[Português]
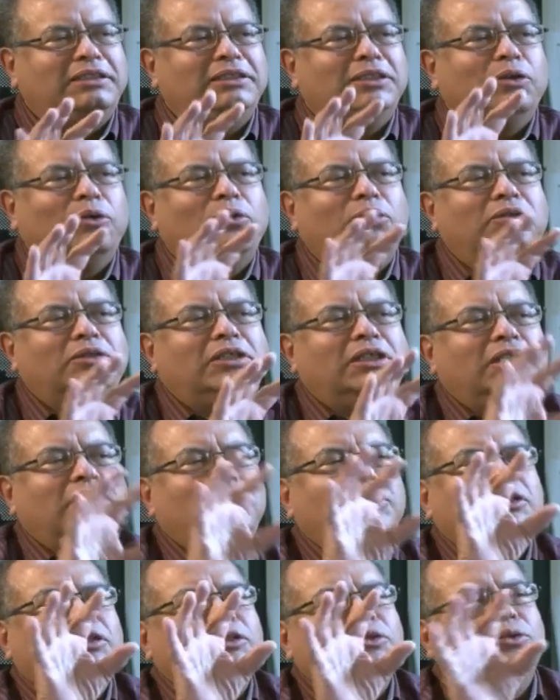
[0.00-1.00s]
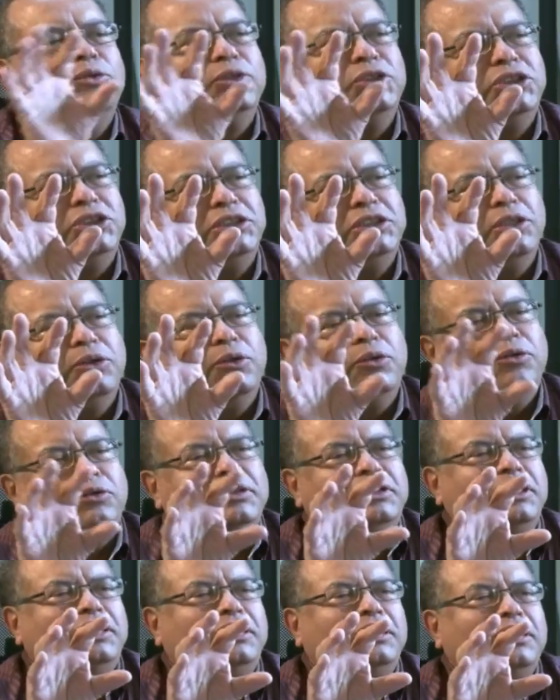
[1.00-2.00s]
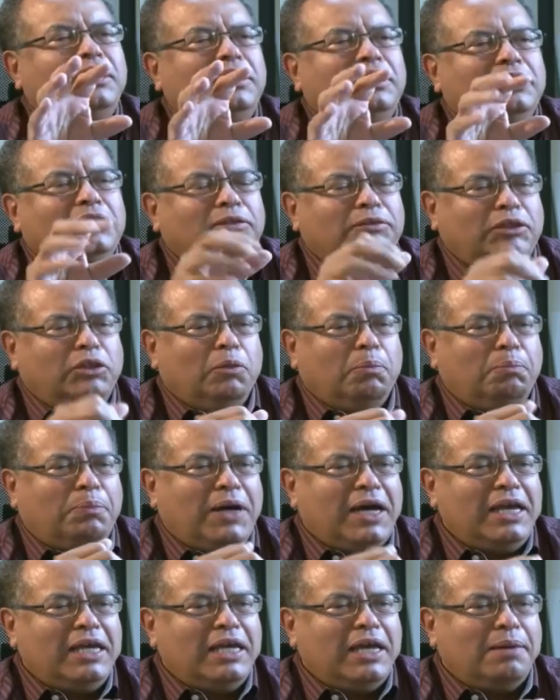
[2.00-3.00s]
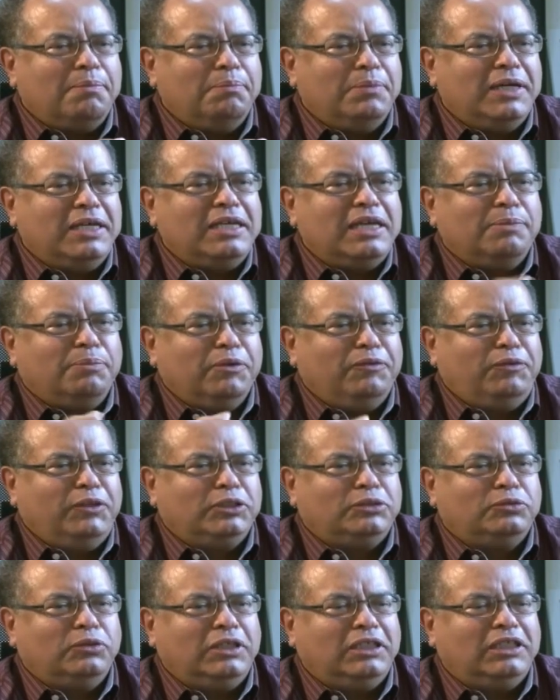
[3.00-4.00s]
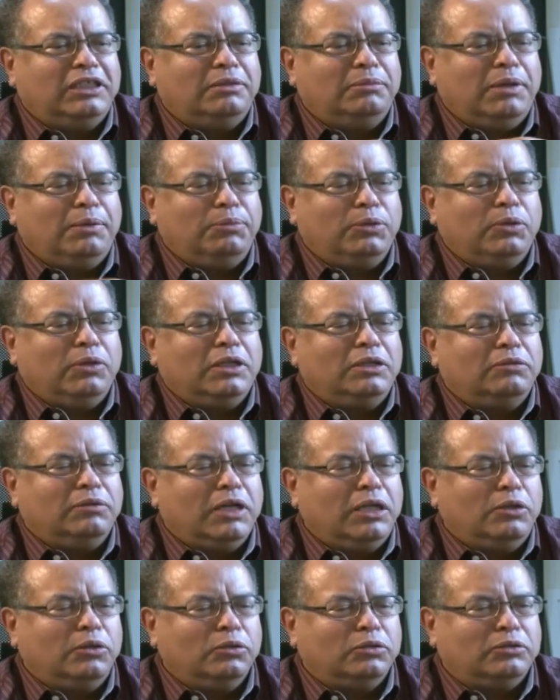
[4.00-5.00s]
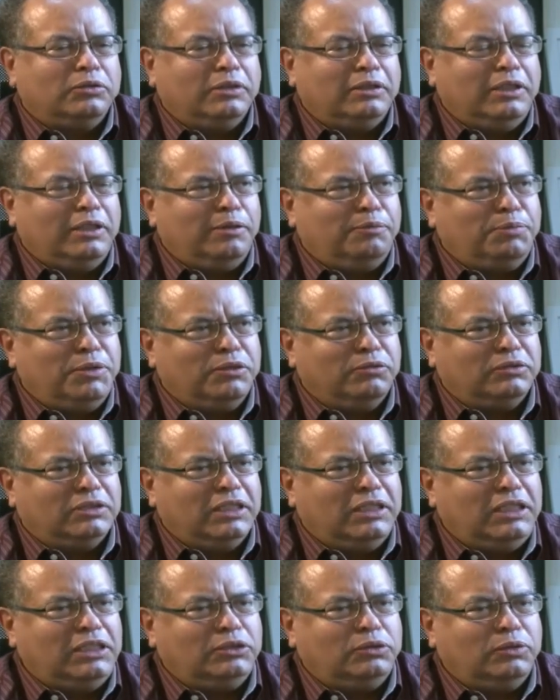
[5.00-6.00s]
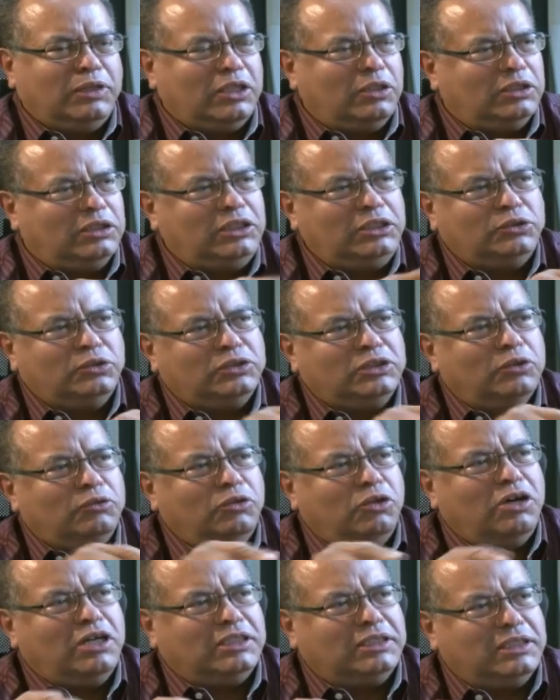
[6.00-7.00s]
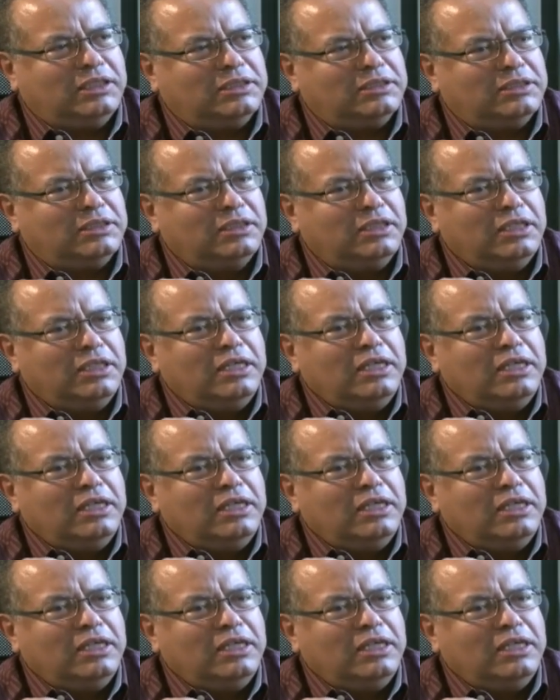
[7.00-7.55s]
ontem e hoje. Ontem, então tem o pai, a mãe e a professora dando uma bronca no garoto. E ele pergunta, isso, é, isso são notas?